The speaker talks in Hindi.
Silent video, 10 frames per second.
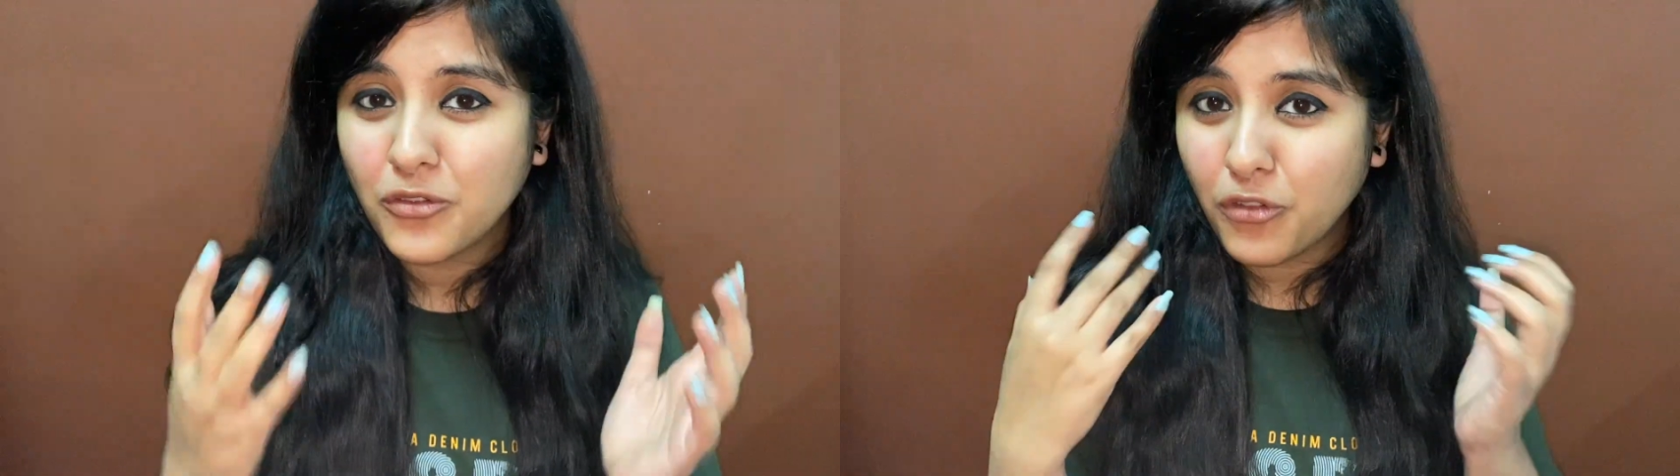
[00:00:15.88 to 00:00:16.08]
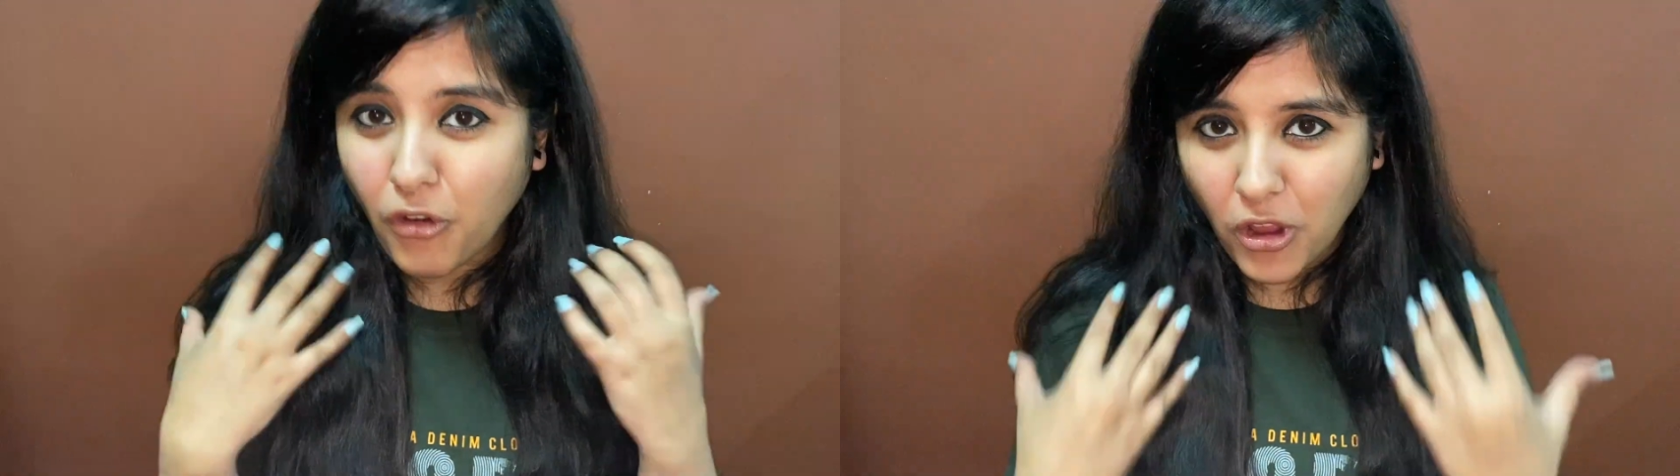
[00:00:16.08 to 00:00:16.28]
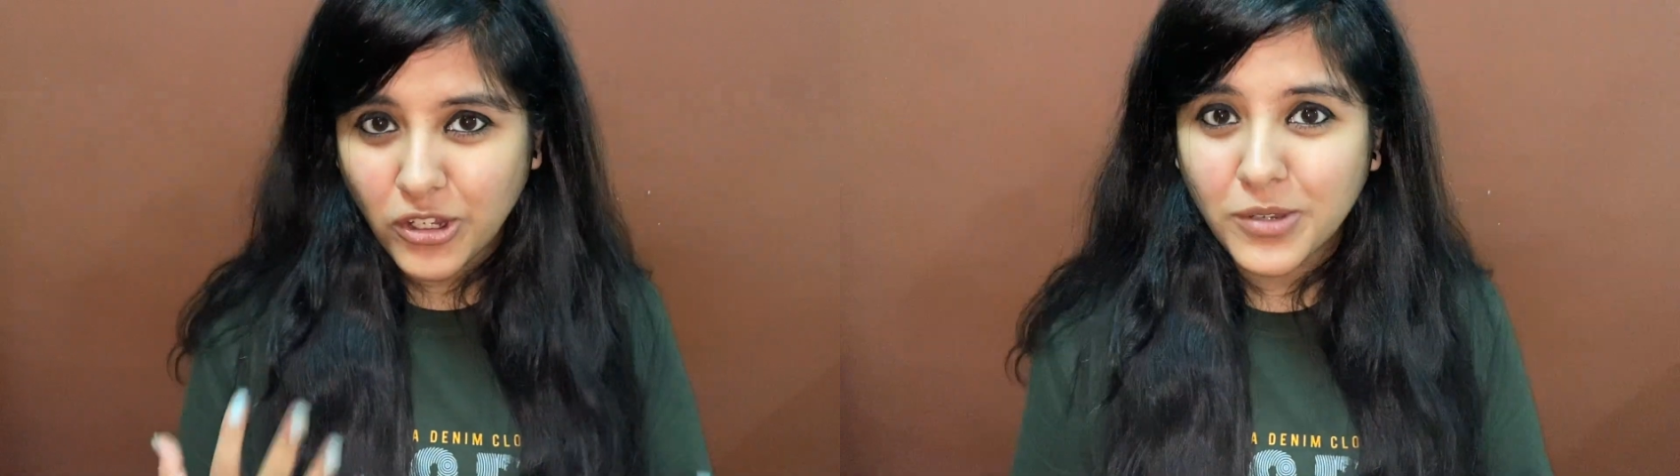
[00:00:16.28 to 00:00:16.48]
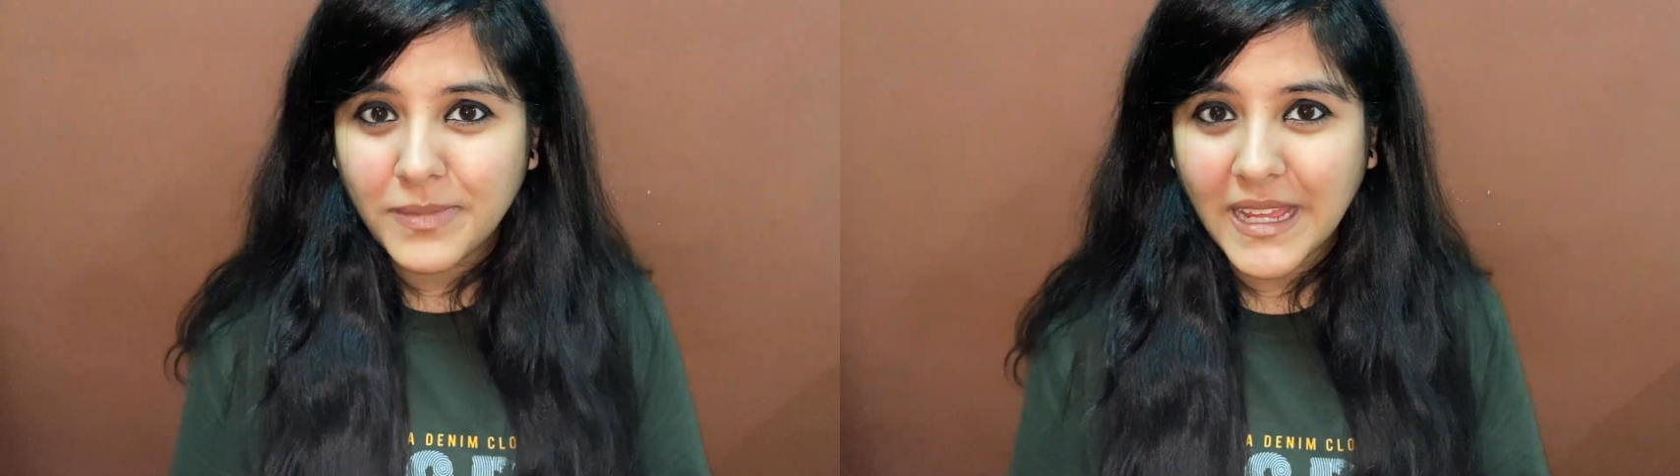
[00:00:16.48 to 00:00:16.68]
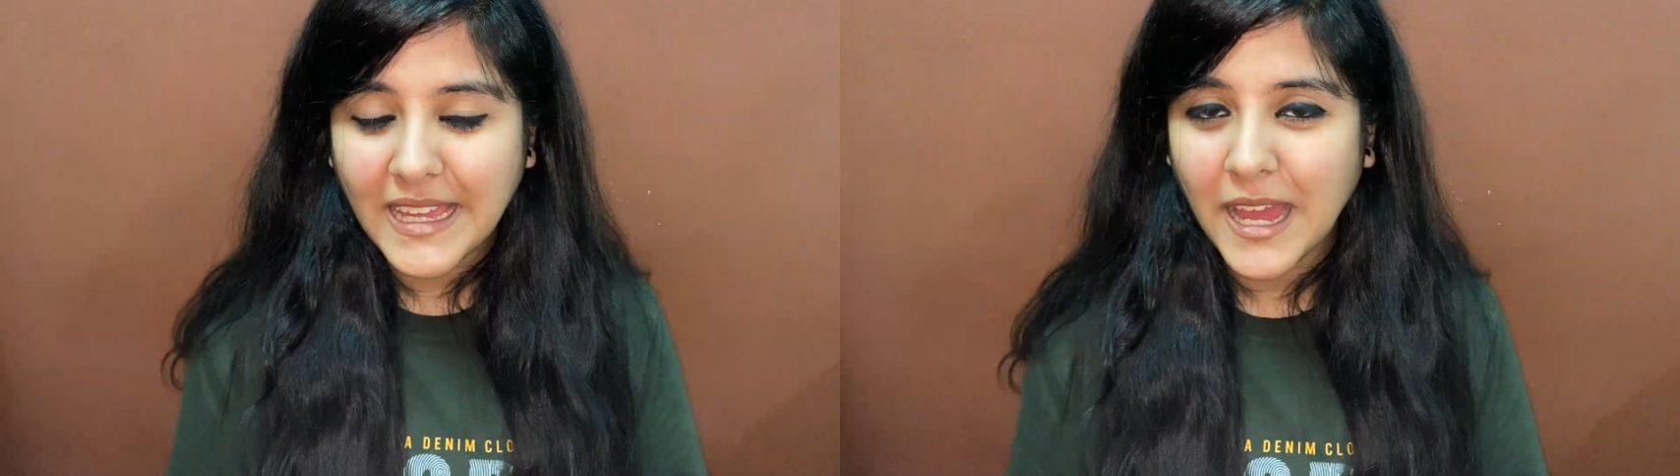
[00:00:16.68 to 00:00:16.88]
वॉल्यूम
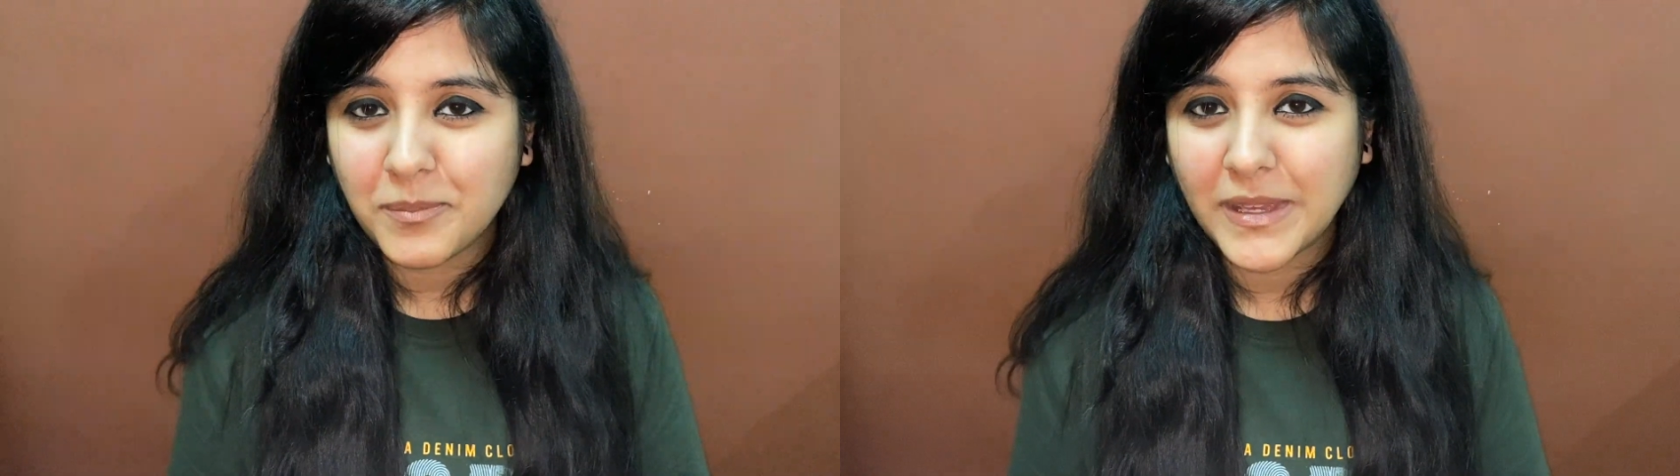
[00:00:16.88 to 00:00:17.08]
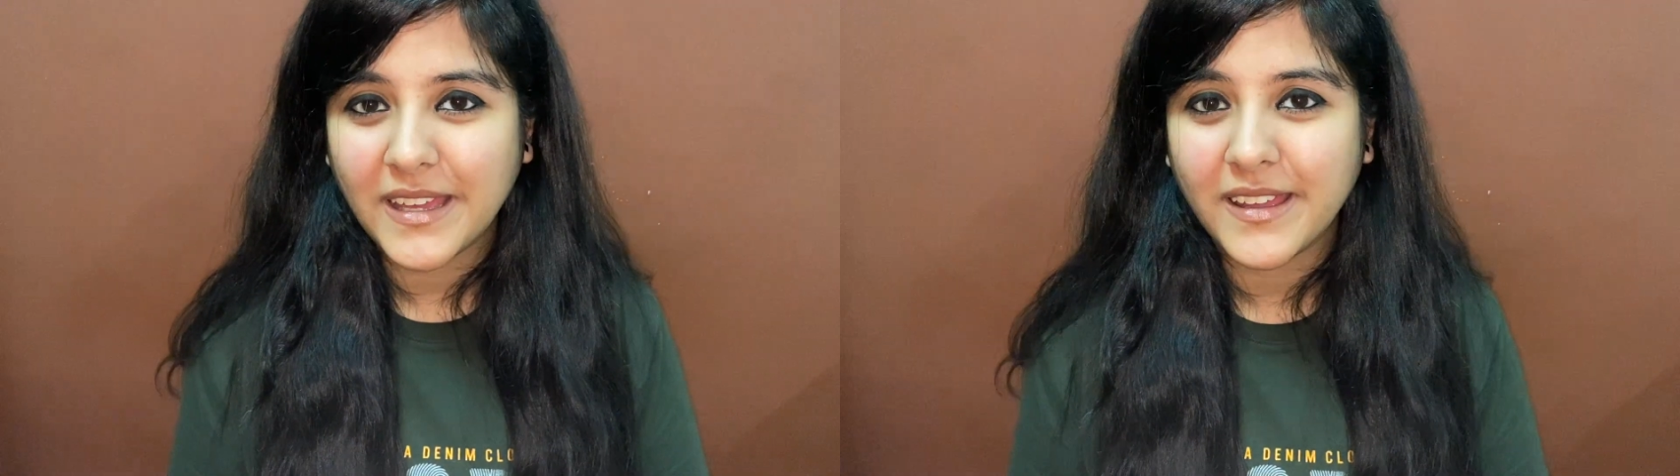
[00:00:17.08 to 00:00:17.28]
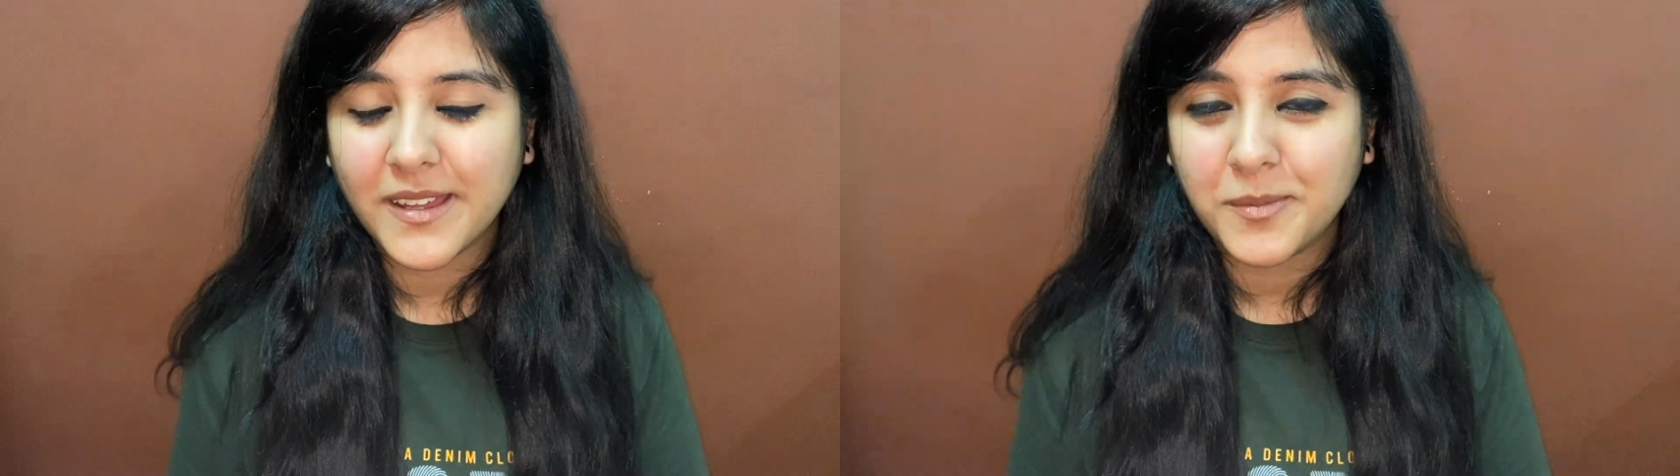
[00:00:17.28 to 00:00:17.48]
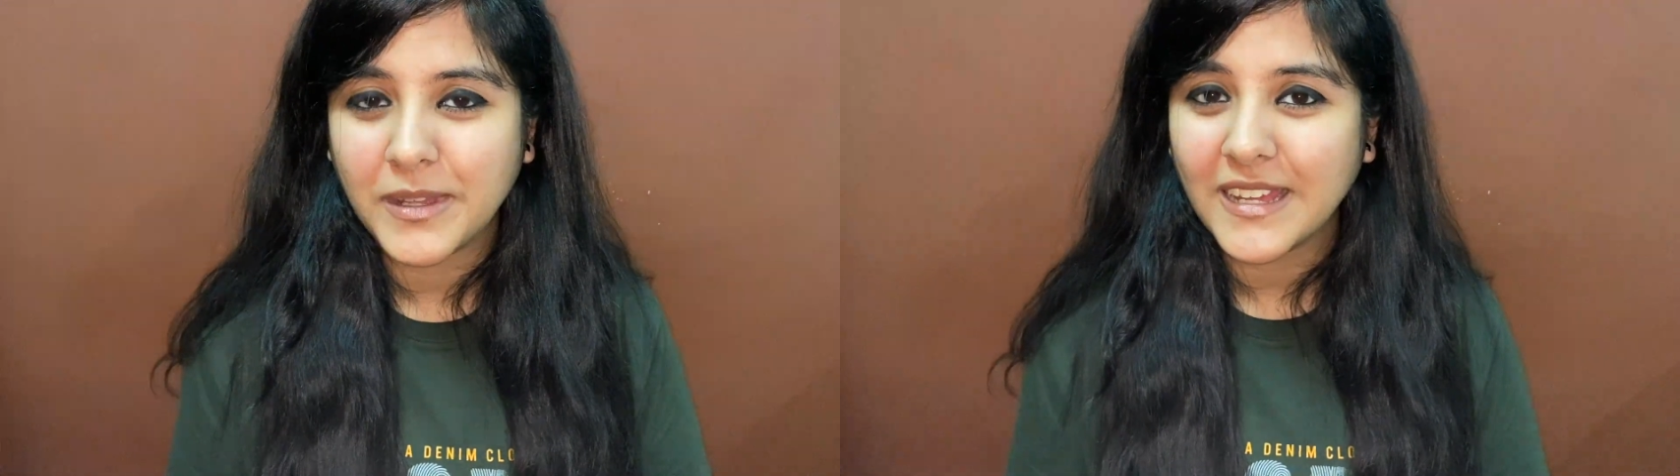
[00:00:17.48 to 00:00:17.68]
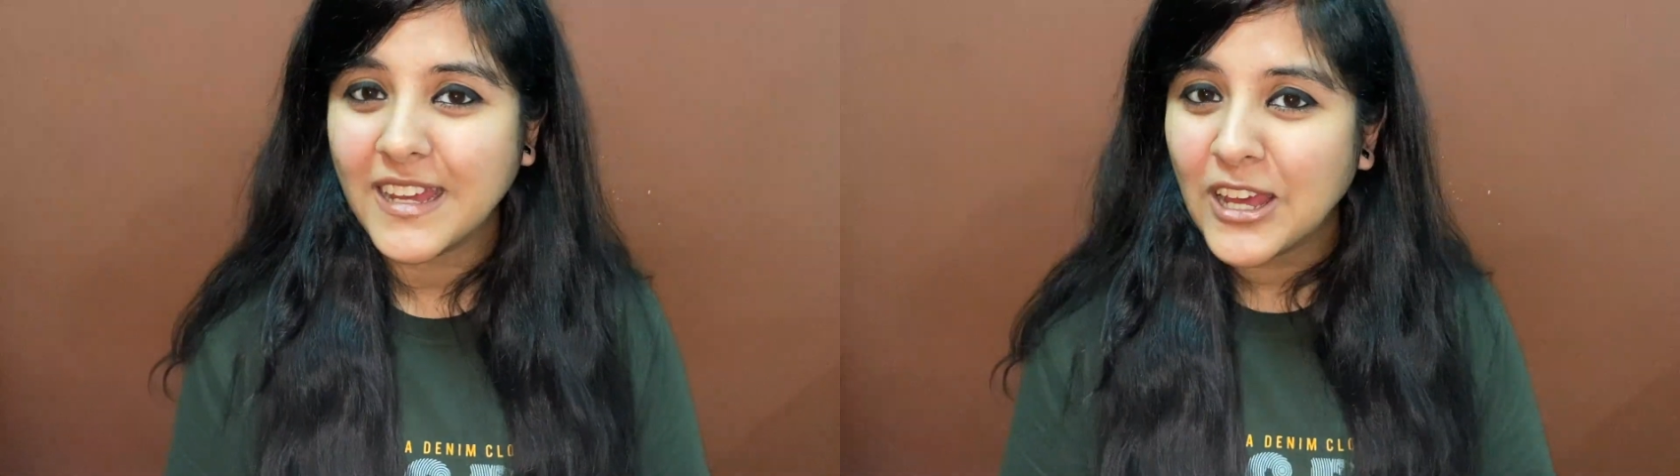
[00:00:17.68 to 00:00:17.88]
नहीं है आपके हेयर में